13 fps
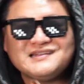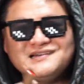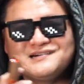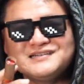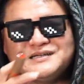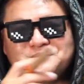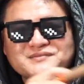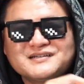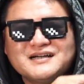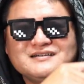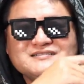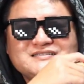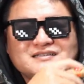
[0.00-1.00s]
好，那我们
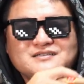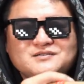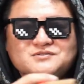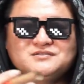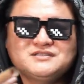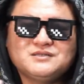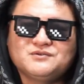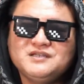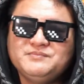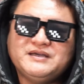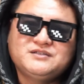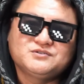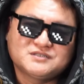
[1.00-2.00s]
刚刚讲到说，像我一
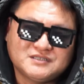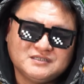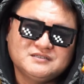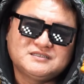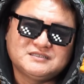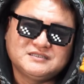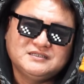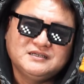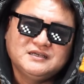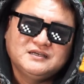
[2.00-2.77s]
百九十二级，